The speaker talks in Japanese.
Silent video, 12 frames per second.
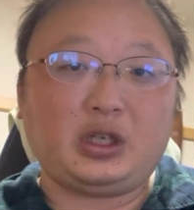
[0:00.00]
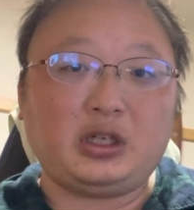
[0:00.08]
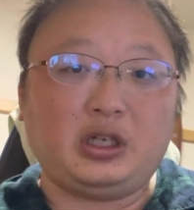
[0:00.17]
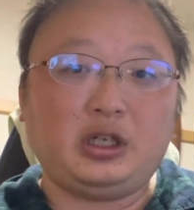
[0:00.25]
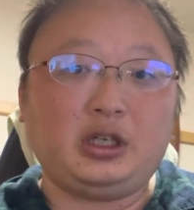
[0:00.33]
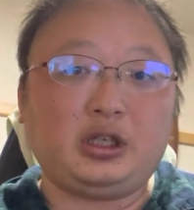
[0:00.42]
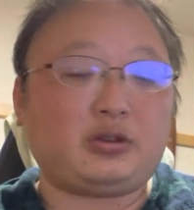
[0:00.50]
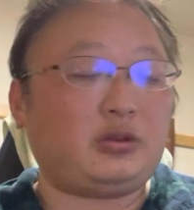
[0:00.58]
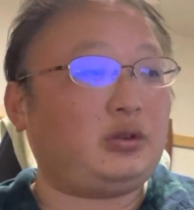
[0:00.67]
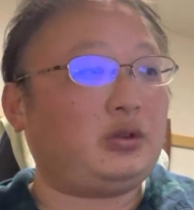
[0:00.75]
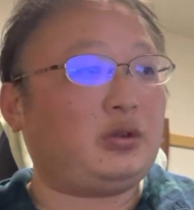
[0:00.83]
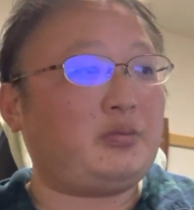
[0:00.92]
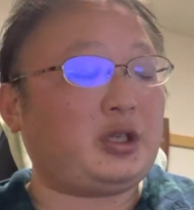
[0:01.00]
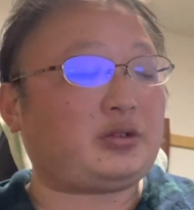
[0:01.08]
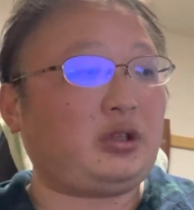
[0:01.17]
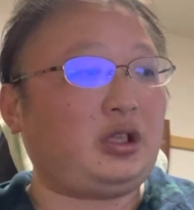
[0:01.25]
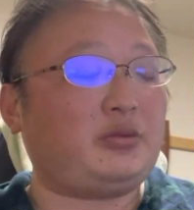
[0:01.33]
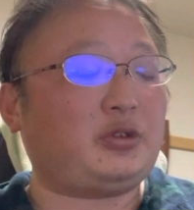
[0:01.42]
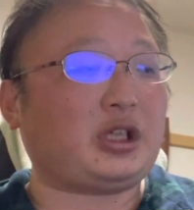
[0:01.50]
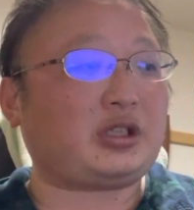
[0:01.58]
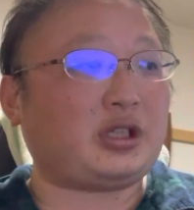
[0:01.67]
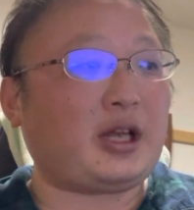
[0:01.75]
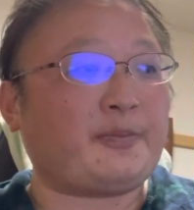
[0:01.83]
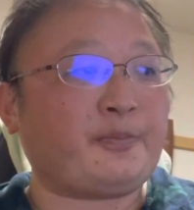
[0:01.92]
えっ、ー、と、まあ、それでもです
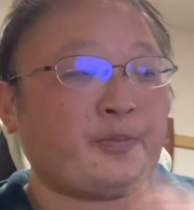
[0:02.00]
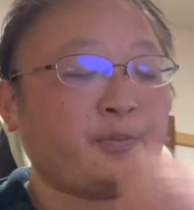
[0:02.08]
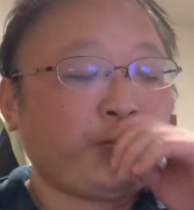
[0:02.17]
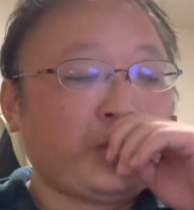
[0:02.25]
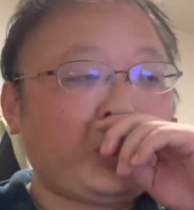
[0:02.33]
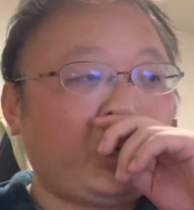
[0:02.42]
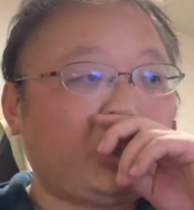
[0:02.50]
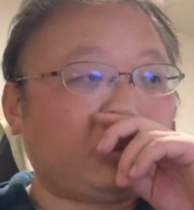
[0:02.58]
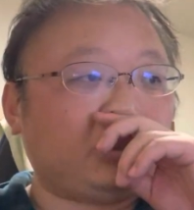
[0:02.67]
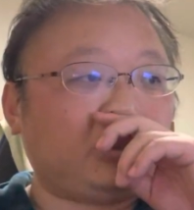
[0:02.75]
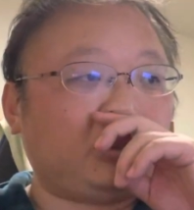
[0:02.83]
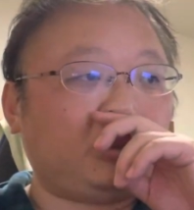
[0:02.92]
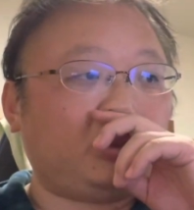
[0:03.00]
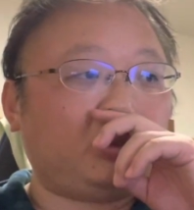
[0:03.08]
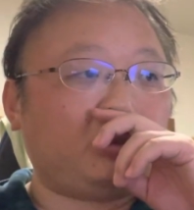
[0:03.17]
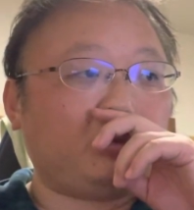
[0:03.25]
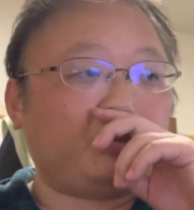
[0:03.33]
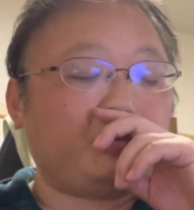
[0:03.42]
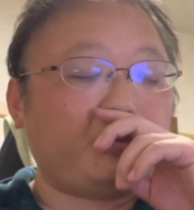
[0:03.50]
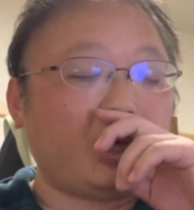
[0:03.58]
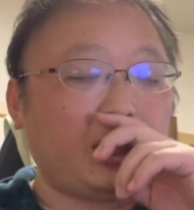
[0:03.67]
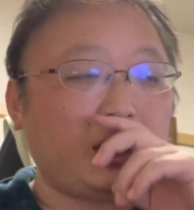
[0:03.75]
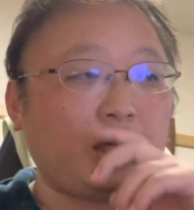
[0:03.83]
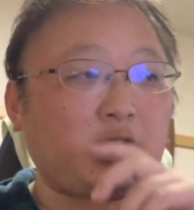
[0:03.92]
ね、あの、
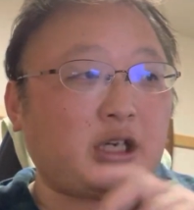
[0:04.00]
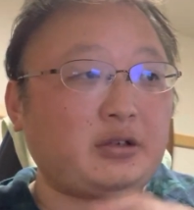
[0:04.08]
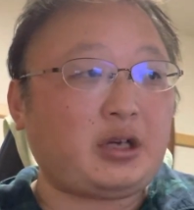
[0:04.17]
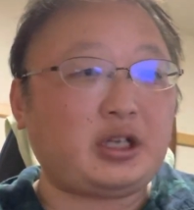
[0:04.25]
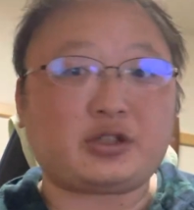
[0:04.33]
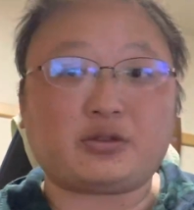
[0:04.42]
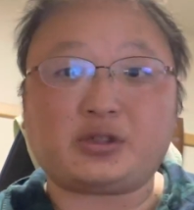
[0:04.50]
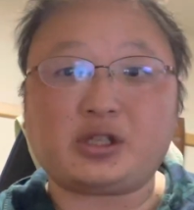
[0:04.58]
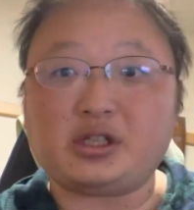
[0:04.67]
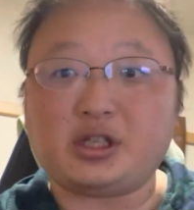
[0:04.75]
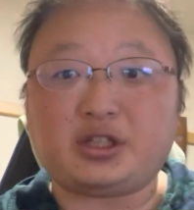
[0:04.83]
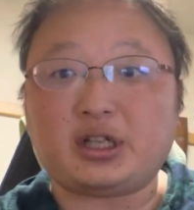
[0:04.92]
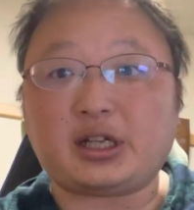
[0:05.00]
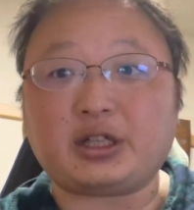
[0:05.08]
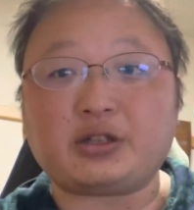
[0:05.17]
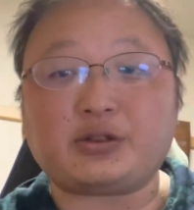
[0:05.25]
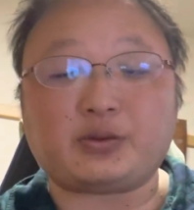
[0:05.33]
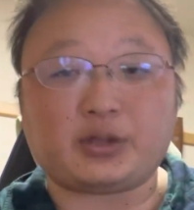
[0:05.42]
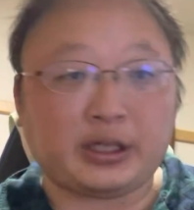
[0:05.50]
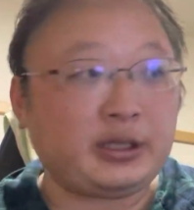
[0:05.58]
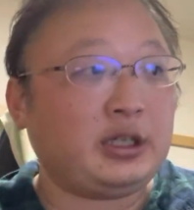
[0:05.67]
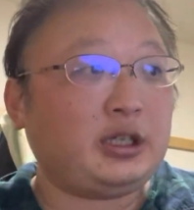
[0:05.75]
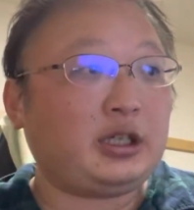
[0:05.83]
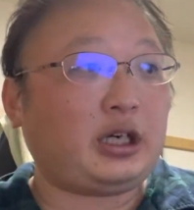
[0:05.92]
メンヘラの話を全然してないんですよね。
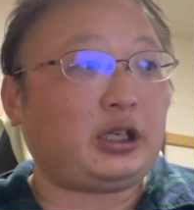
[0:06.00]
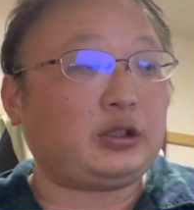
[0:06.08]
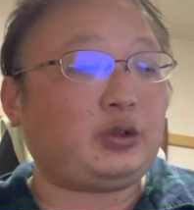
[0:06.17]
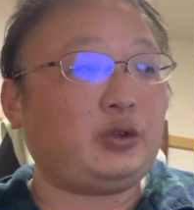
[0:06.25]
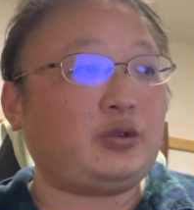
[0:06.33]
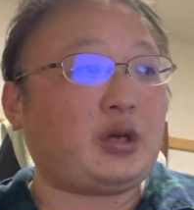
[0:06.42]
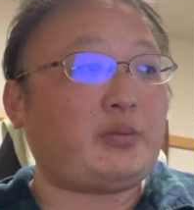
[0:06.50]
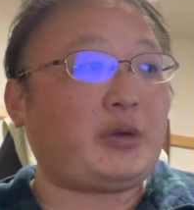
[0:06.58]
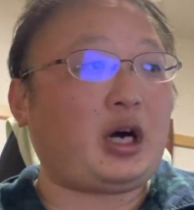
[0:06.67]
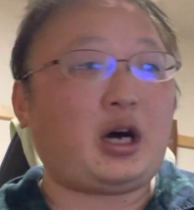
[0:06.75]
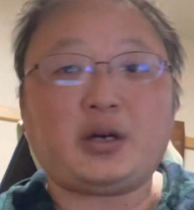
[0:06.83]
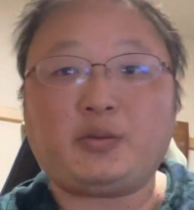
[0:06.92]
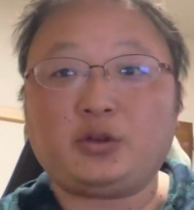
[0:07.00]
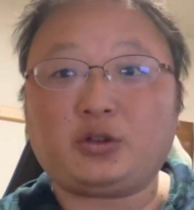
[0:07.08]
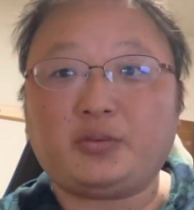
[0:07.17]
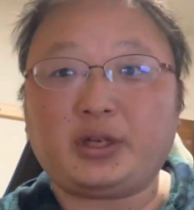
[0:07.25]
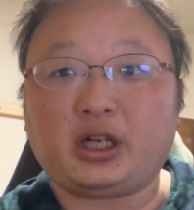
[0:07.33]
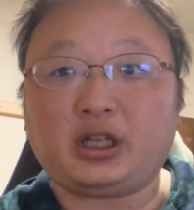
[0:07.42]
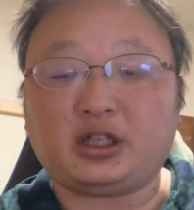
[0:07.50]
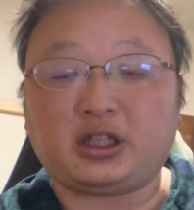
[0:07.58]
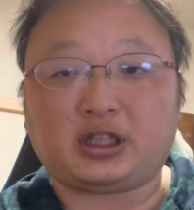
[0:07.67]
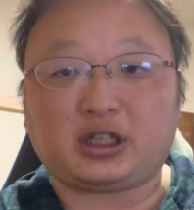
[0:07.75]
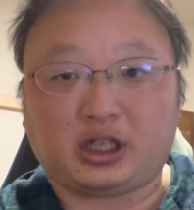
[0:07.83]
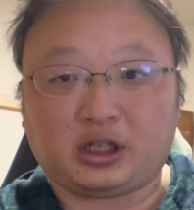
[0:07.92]
あというのは、まあ、あんま求められてな
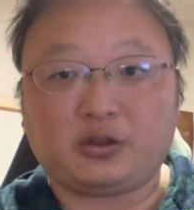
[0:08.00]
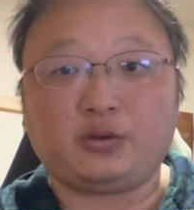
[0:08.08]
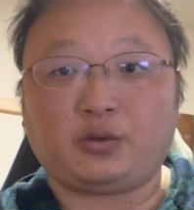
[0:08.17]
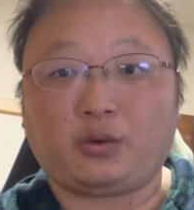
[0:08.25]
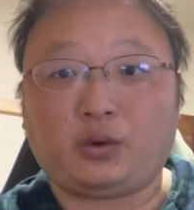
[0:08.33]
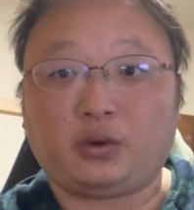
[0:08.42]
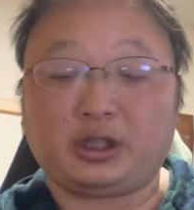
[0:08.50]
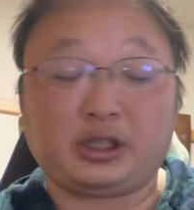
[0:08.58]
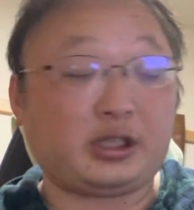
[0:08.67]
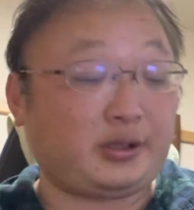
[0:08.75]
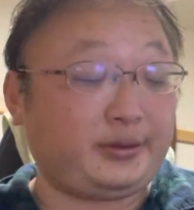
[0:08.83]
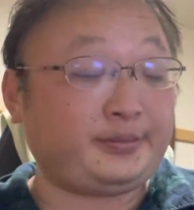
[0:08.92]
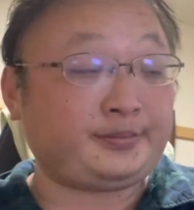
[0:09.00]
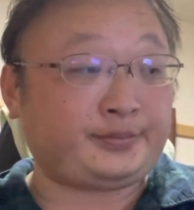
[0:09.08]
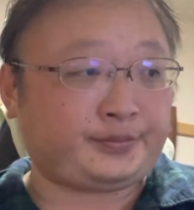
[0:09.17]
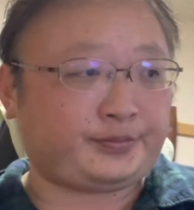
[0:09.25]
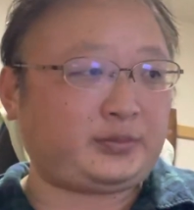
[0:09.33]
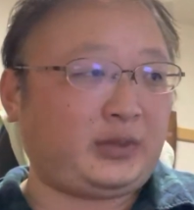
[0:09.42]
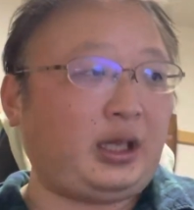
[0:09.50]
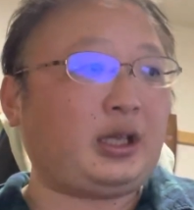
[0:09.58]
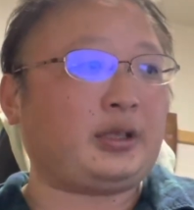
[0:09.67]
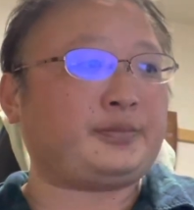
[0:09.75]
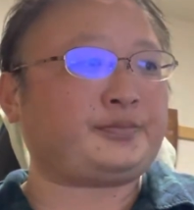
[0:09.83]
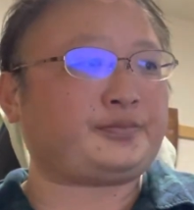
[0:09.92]
いからっていうところなんです。
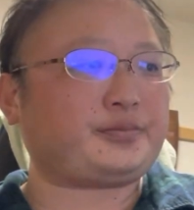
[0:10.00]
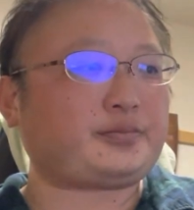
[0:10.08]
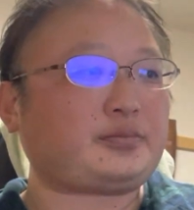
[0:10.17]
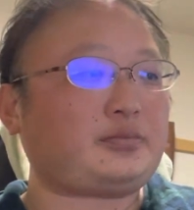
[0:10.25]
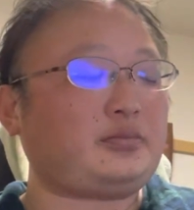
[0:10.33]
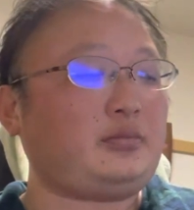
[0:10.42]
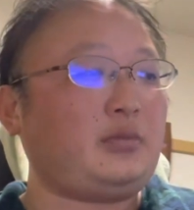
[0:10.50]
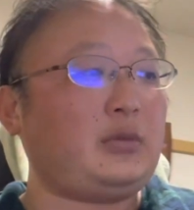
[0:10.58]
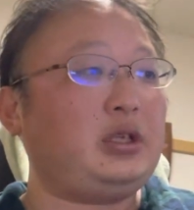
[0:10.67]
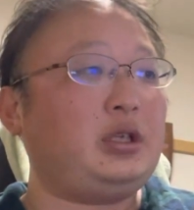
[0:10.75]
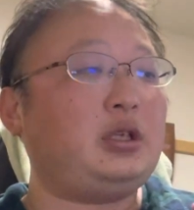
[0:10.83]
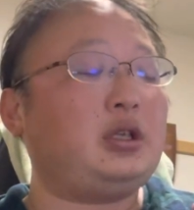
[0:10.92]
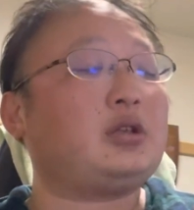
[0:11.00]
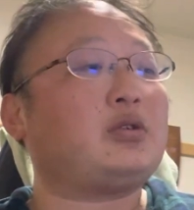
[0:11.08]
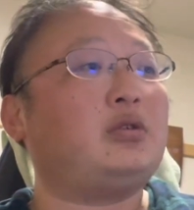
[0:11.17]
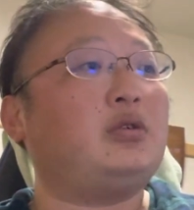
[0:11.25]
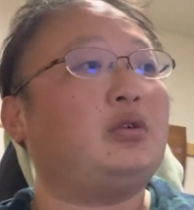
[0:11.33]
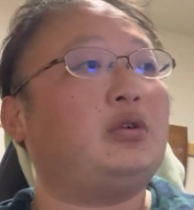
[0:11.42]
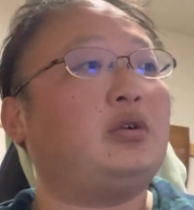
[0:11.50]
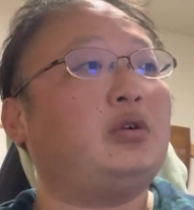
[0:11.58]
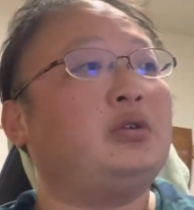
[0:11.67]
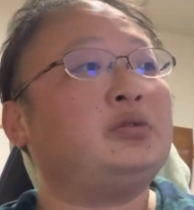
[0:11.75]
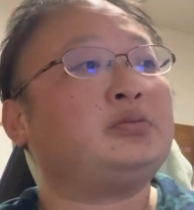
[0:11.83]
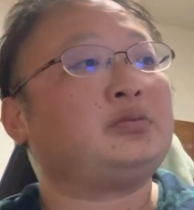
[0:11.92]
で、えっ、ー、
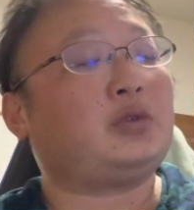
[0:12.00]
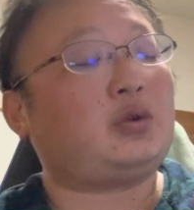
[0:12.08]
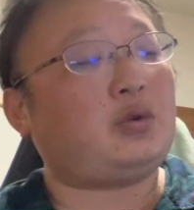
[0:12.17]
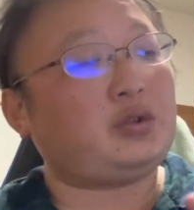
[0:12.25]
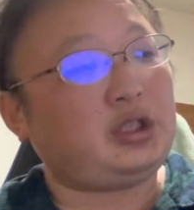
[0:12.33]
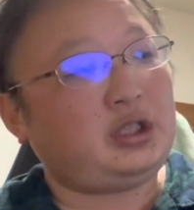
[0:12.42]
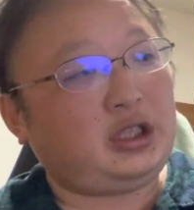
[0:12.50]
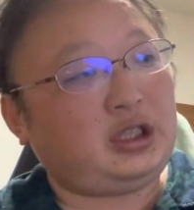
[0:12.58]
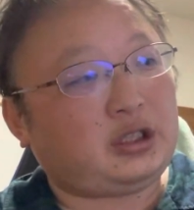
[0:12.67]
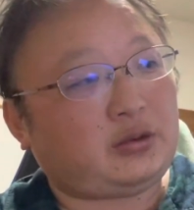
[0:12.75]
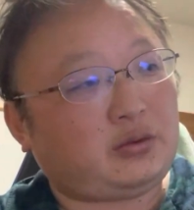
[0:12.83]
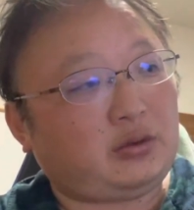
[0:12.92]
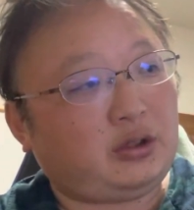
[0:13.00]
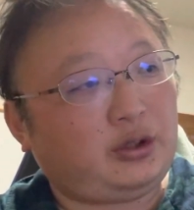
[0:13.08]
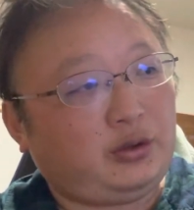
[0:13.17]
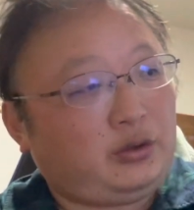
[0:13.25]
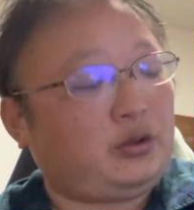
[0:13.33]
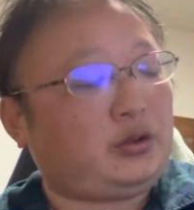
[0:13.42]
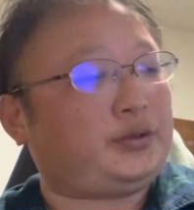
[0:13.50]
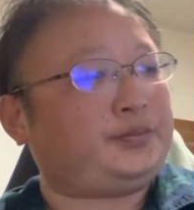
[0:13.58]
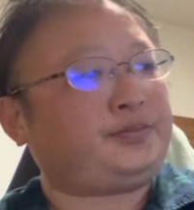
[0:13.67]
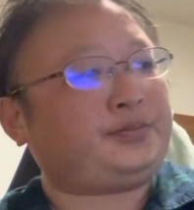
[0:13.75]
と、個人的なところで言うと、